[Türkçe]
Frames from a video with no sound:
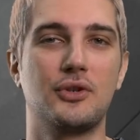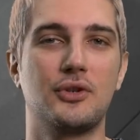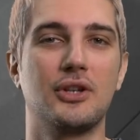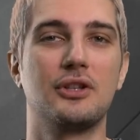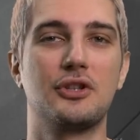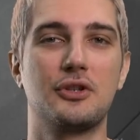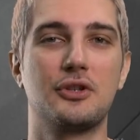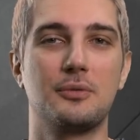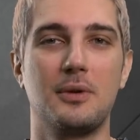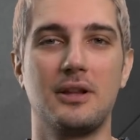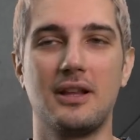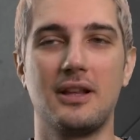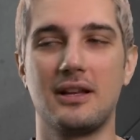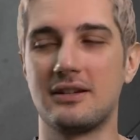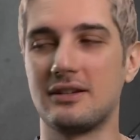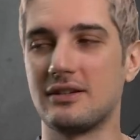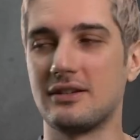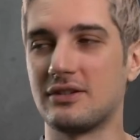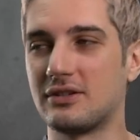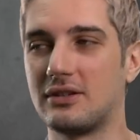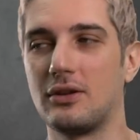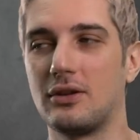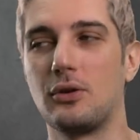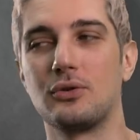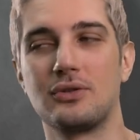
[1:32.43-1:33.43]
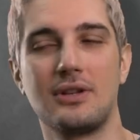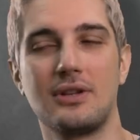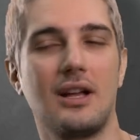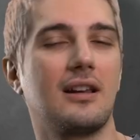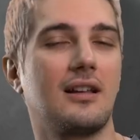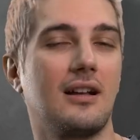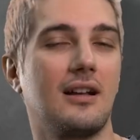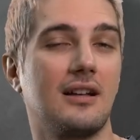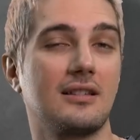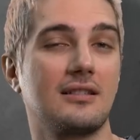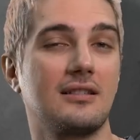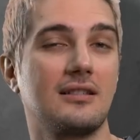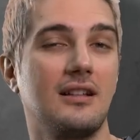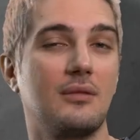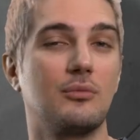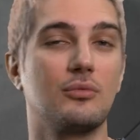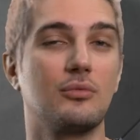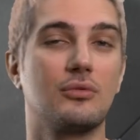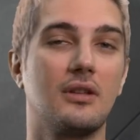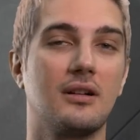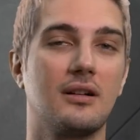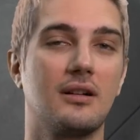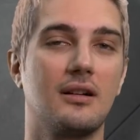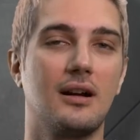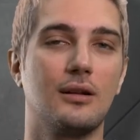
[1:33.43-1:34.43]
çalışmalar işte özel kasklar
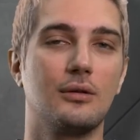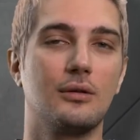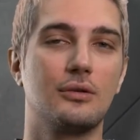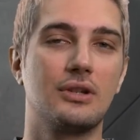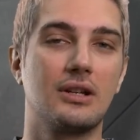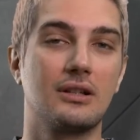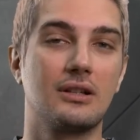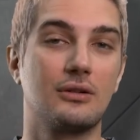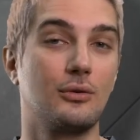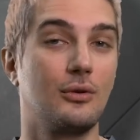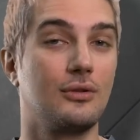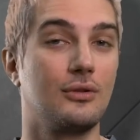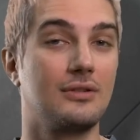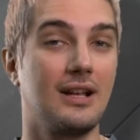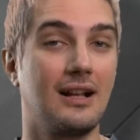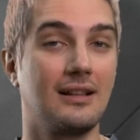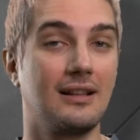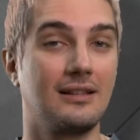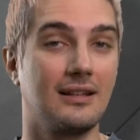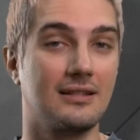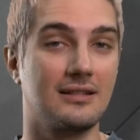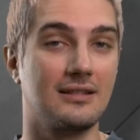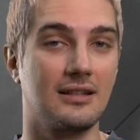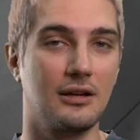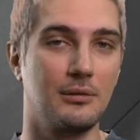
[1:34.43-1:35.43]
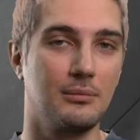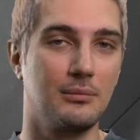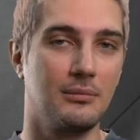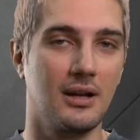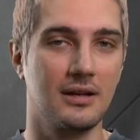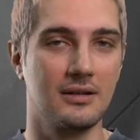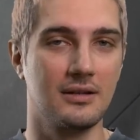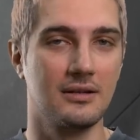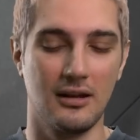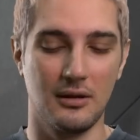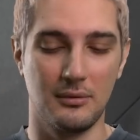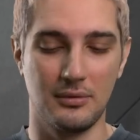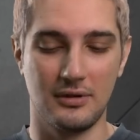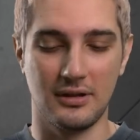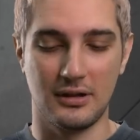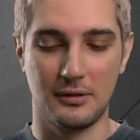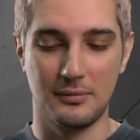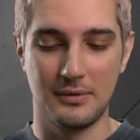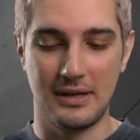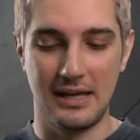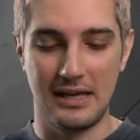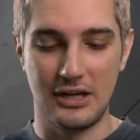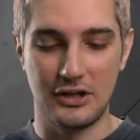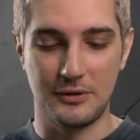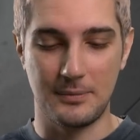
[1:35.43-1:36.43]
mutlaka olacaktır, özel tasarımlar bir
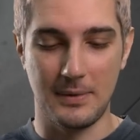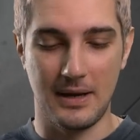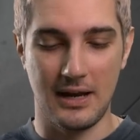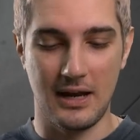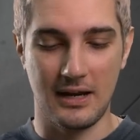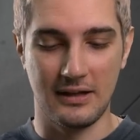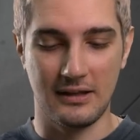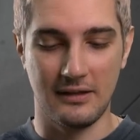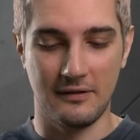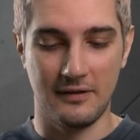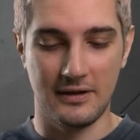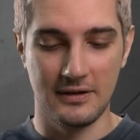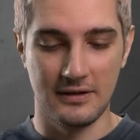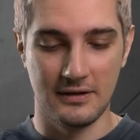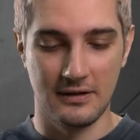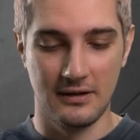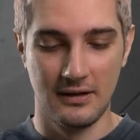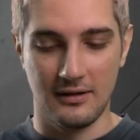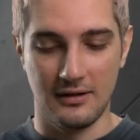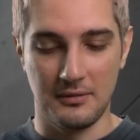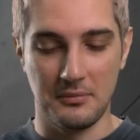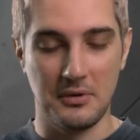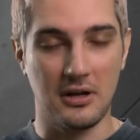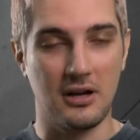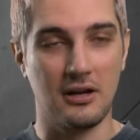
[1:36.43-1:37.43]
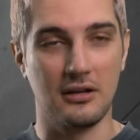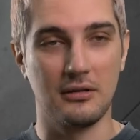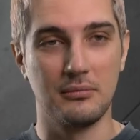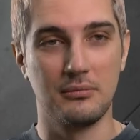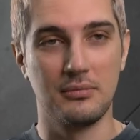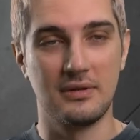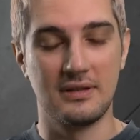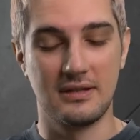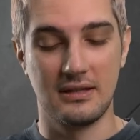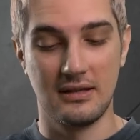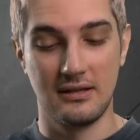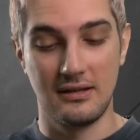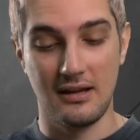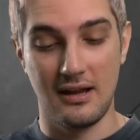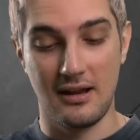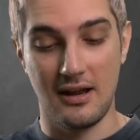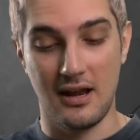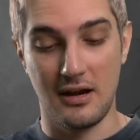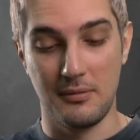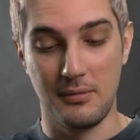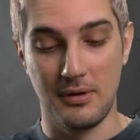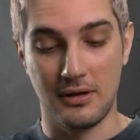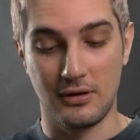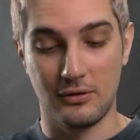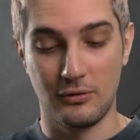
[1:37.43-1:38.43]
takım gelişmeler de var. Bakalım bizi
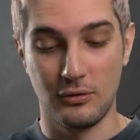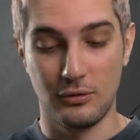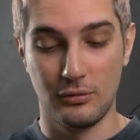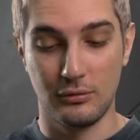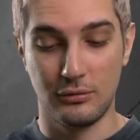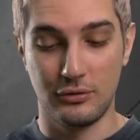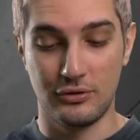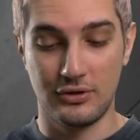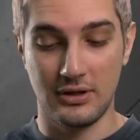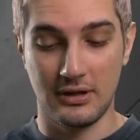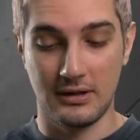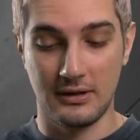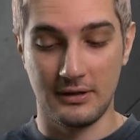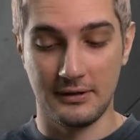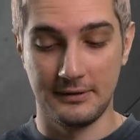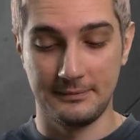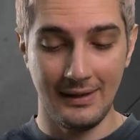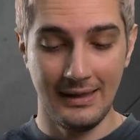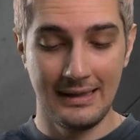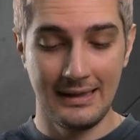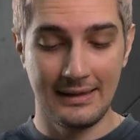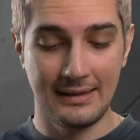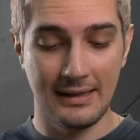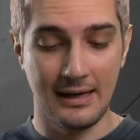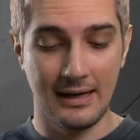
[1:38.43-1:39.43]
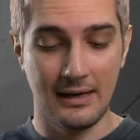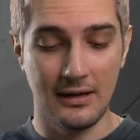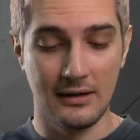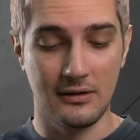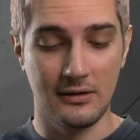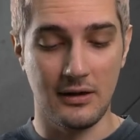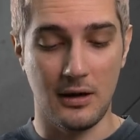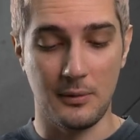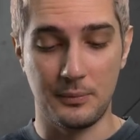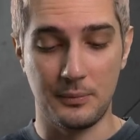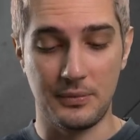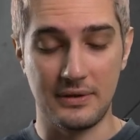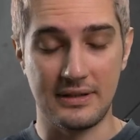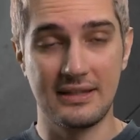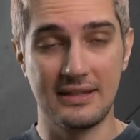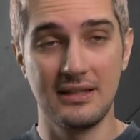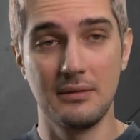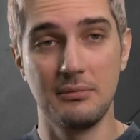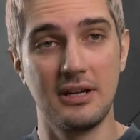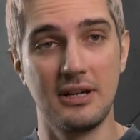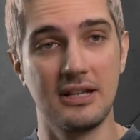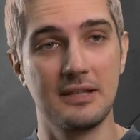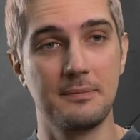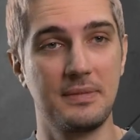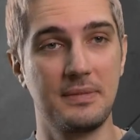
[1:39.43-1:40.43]
neler bekliyor olacak. İtalya Grand
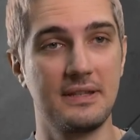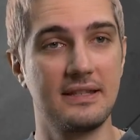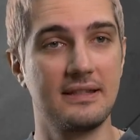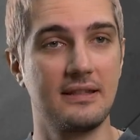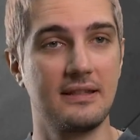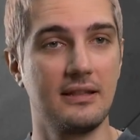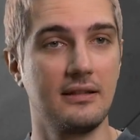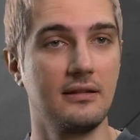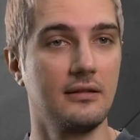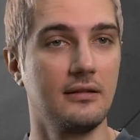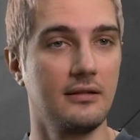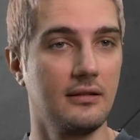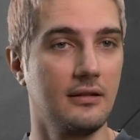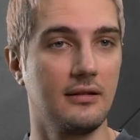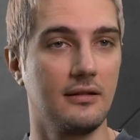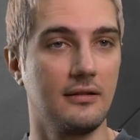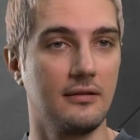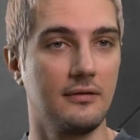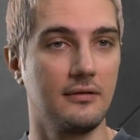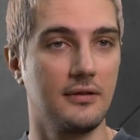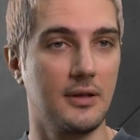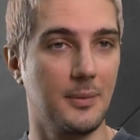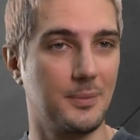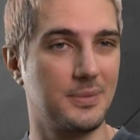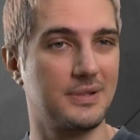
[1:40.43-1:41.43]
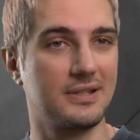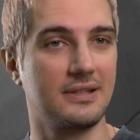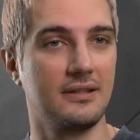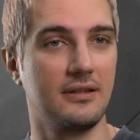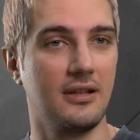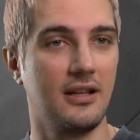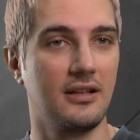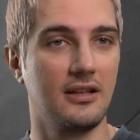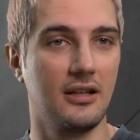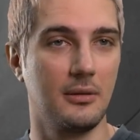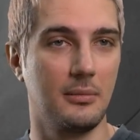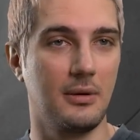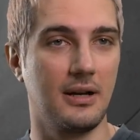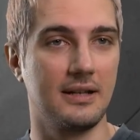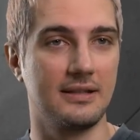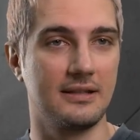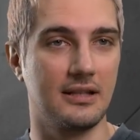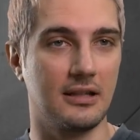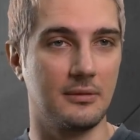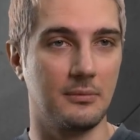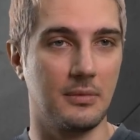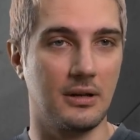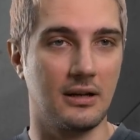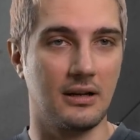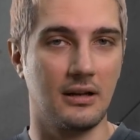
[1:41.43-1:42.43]
Prix'sinde. Biraz pistin e, yapısından da
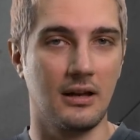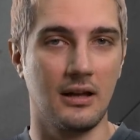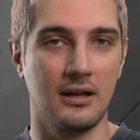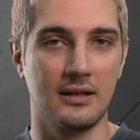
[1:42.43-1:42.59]
bahsetmek